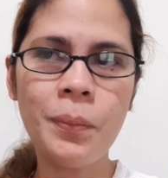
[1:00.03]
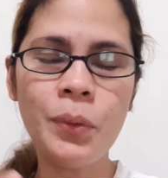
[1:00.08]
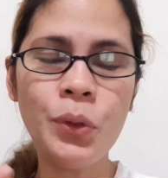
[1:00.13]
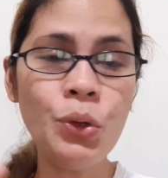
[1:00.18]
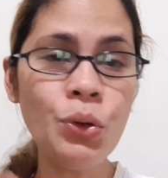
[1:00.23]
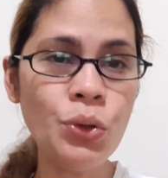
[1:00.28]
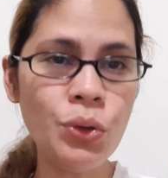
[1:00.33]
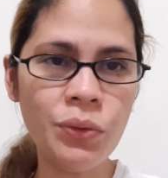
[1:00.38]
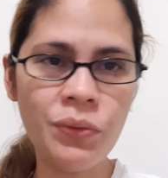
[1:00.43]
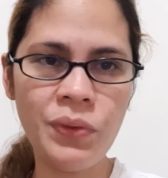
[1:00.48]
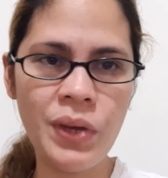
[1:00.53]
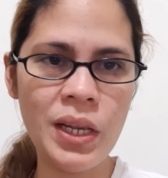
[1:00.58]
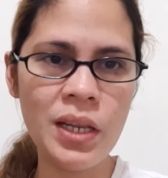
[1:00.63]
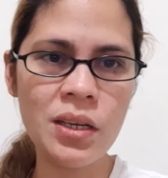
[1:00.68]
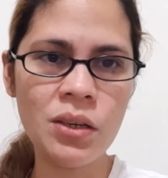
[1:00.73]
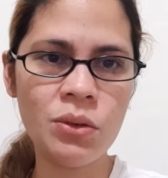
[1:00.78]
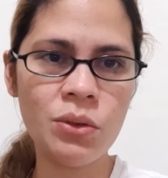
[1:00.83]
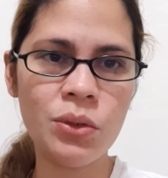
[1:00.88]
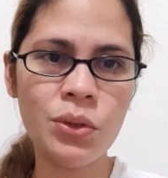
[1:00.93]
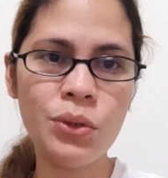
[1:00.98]
Yun yung
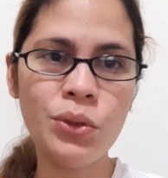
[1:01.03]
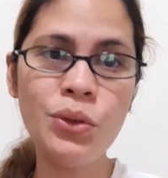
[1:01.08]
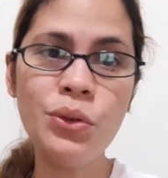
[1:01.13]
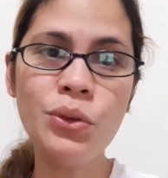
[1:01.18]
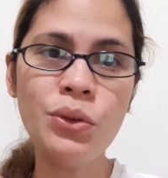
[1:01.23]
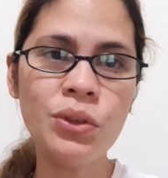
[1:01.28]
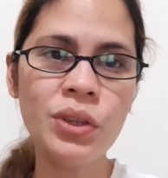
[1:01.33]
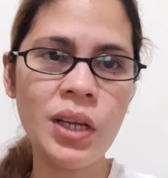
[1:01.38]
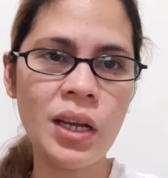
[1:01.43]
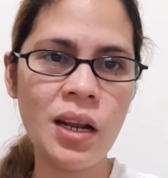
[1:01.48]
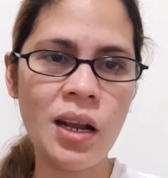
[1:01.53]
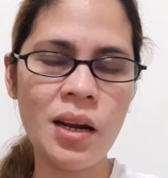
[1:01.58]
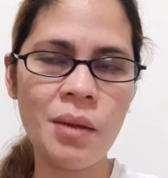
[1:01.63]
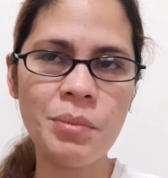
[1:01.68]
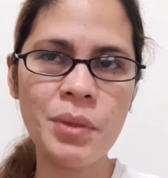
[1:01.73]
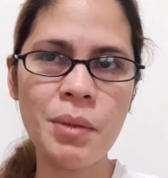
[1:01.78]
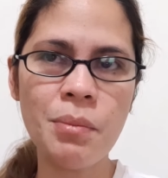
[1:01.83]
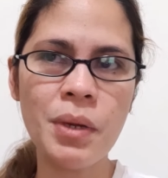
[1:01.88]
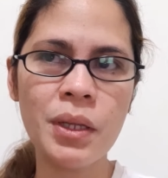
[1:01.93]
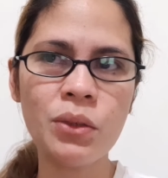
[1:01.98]
feeling ko. Yun yung
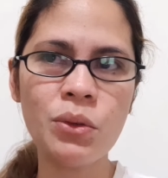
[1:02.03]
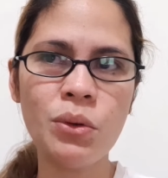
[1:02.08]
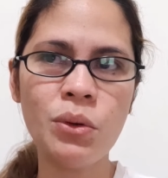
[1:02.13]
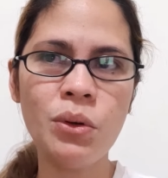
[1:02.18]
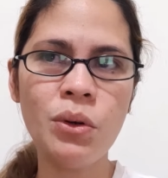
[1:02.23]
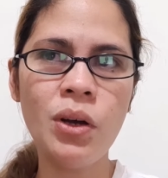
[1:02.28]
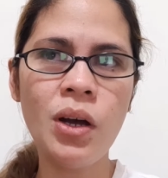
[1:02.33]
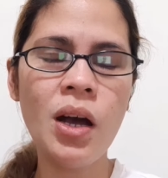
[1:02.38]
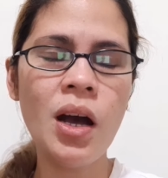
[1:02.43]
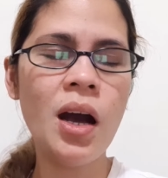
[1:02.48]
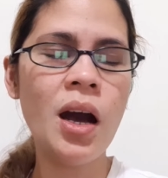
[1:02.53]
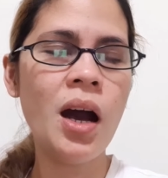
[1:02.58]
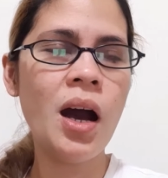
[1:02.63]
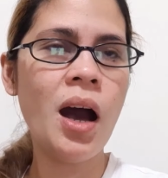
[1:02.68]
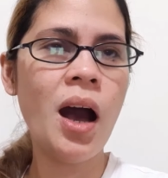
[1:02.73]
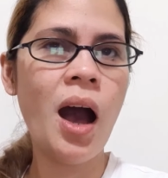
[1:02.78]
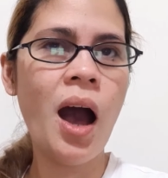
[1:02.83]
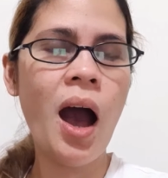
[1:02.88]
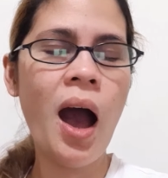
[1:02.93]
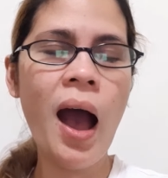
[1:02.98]
nararamdaman ko.
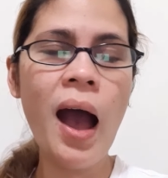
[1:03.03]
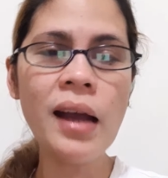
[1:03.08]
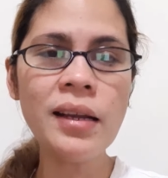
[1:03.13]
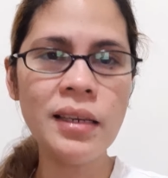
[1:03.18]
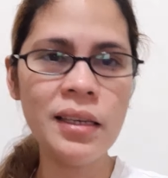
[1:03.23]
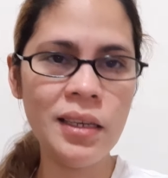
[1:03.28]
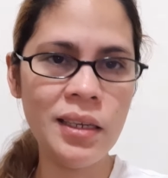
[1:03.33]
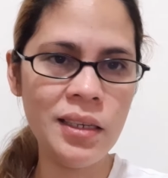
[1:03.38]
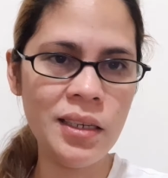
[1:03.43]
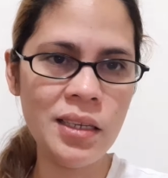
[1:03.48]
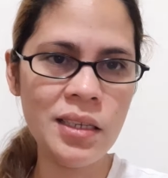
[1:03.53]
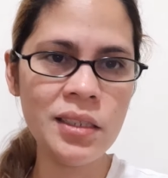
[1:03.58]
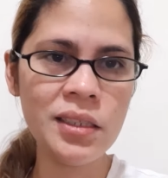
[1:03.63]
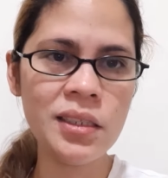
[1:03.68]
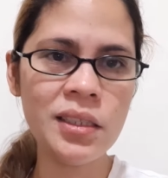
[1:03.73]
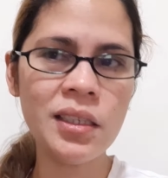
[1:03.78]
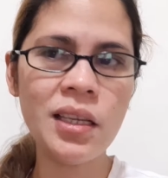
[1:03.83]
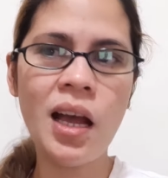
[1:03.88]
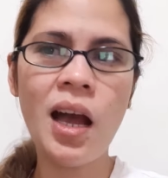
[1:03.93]
Ang linis,